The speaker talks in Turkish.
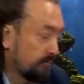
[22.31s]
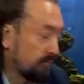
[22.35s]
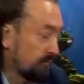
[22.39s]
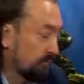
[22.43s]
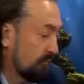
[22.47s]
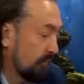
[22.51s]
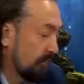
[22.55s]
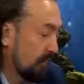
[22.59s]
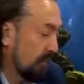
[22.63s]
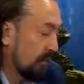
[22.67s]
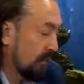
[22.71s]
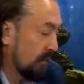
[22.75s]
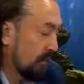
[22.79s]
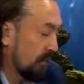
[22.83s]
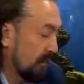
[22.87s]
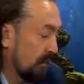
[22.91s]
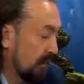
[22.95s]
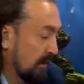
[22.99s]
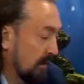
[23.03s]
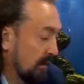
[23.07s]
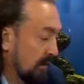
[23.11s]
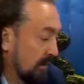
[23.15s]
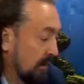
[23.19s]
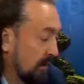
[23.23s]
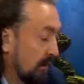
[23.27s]
İnşallah.
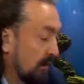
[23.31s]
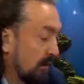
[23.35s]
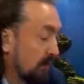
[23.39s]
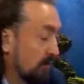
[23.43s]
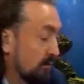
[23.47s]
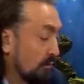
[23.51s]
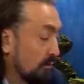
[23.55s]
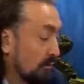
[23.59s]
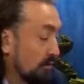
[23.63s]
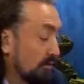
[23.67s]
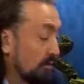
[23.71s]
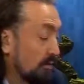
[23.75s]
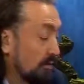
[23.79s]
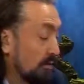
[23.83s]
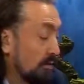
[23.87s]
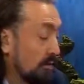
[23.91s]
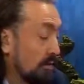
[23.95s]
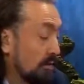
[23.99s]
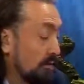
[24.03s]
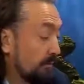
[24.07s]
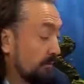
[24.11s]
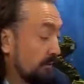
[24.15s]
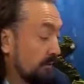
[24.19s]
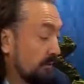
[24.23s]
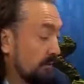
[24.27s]
Andolsun
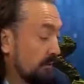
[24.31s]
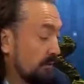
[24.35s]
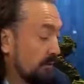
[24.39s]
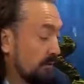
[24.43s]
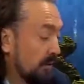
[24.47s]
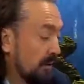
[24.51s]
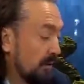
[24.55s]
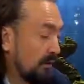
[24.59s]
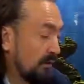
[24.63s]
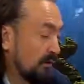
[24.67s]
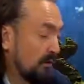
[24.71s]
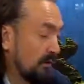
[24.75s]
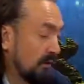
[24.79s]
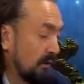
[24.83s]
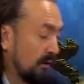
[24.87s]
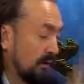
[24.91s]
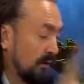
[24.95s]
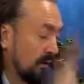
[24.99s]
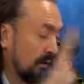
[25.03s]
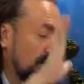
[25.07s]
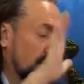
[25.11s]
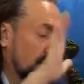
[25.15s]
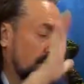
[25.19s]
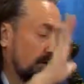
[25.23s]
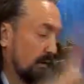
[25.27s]
hikmetli Kur'an diyor.
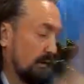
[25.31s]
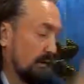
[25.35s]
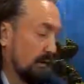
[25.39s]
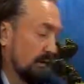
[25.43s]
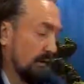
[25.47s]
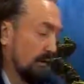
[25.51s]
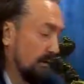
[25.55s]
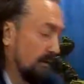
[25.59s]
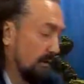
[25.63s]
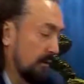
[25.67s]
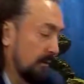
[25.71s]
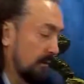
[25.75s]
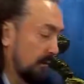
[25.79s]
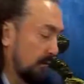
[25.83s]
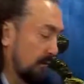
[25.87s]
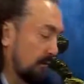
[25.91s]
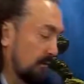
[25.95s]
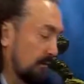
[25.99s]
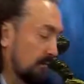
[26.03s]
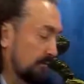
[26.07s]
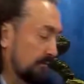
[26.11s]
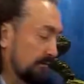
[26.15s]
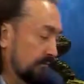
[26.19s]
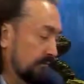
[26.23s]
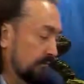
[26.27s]
Allah Kur'an'a yemin
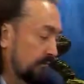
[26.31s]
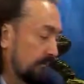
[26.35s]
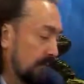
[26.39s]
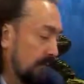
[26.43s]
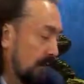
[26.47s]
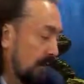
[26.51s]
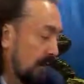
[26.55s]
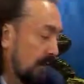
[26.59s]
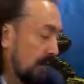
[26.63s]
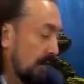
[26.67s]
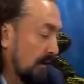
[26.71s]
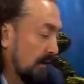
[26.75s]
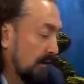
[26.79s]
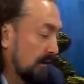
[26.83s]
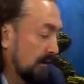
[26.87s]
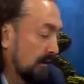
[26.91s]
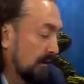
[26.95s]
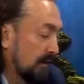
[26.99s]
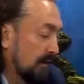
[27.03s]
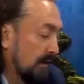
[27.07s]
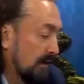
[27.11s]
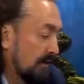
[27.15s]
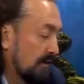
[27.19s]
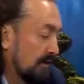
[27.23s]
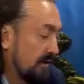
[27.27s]
ediyor.
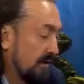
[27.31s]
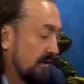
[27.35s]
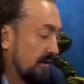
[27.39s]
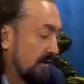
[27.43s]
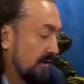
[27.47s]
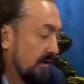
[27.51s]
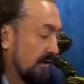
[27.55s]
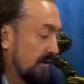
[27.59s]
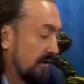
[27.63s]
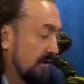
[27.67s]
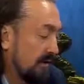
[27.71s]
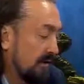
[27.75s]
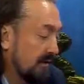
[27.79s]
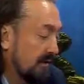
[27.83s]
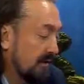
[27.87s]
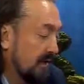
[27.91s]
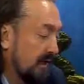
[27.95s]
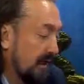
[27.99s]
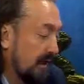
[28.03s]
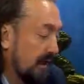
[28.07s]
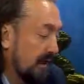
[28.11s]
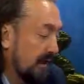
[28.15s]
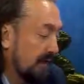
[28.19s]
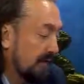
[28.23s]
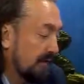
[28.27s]
Gerçekten
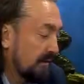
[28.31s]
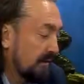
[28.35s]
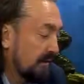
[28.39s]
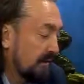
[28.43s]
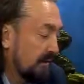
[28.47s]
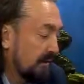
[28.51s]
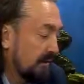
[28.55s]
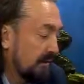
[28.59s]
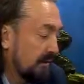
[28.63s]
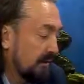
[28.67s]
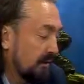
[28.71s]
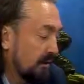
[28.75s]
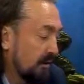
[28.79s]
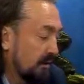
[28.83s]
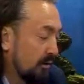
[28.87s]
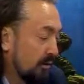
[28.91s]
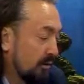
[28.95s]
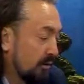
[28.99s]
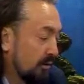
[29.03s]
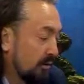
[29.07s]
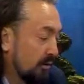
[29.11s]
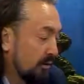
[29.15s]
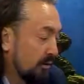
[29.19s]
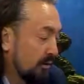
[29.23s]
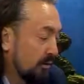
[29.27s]
sen
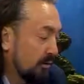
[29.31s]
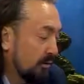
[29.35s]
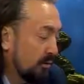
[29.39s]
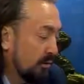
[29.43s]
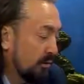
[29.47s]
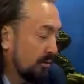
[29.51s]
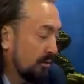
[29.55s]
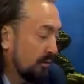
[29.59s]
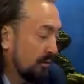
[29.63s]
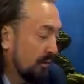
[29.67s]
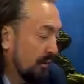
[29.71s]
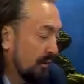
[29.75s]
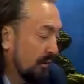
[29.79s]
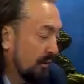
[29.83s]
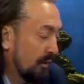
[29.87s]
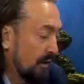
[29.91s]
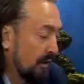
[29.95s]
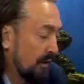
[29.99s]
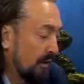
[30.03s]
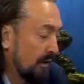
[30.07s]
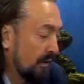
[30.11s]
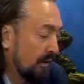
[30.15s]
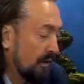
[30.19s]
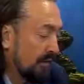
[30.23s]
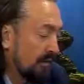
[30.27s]

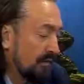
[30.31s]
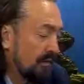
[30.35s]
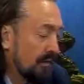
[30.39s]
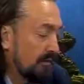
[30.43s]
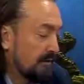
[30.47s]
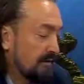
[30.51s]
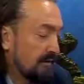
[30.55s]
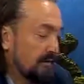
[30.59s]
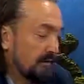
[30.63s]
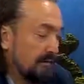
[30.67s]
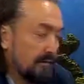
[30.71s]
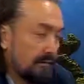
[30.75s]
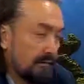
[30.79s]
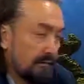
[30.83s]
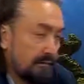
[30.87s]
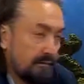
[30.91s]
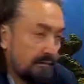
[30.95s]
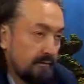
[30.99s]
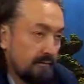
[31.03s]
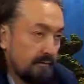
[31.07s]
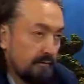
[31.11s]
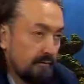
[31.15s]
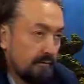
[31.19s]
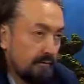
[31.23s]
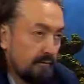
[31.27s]
gönderilenlerdensin
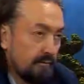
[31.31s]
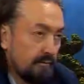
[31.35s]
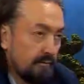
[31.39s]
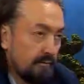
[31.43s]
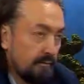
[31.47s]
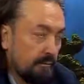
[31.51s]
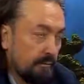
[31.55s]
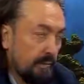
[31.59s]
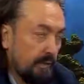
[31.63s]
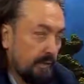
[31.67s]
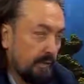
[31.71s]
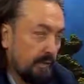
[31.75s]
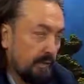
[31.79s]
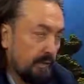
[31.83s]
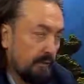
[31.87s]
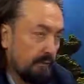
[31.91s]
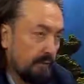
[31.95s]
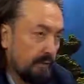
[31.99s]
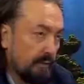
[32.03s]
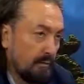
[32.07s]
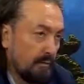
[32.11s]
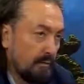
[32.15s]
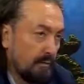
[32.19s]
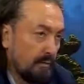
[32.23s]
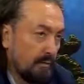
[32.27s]

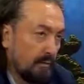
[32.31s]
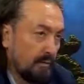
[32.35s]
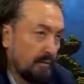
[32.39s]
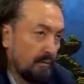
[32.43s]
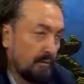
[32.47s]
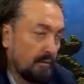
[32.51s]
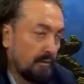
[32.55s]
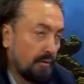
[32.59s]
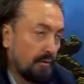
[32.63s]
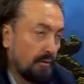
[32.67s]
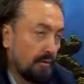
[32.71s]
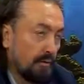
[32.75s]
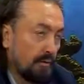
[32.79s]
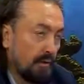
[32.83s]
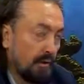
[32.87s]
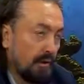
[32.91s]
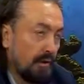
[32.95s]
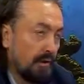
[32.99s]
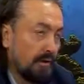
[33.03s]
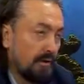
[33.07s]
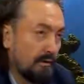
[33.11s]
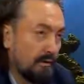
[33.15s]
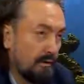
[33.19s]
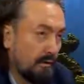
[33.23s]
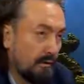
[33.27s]
peygamberimize bakıyor.
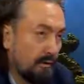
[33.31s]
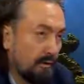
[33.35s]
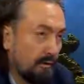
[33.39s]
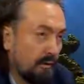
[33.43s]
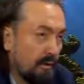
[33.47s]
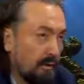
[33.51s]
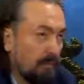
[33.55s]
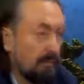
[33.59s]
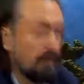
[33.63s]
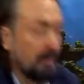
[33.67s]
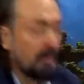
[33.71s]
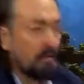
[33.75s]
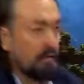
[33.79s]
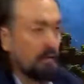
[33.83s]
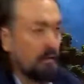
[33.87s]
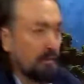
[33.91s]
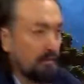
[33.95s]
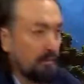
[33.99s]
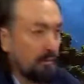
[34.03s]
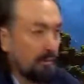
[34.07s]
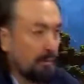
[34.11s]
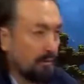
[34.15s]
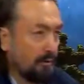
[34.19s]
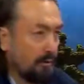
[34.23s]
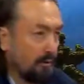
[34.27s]
Aynı zamanda
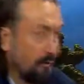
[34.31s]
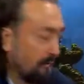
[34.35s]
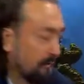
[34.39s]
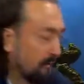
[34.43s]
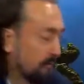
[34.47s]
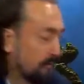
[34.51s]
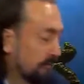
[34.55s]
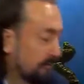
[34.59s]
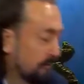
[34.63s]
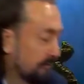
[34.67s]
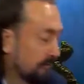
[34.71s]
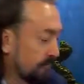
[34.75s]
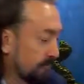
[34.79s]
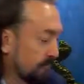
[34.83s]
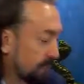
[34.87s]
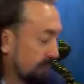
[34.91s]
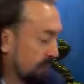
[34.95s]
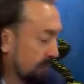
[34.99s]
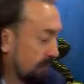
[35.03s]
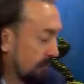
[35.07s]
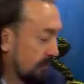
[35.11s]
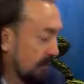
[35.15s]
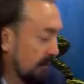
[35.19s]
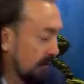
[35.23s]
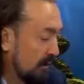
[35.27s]
Mehdi'ye bakıyor. Evet hocam
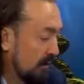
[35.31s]
inşallah.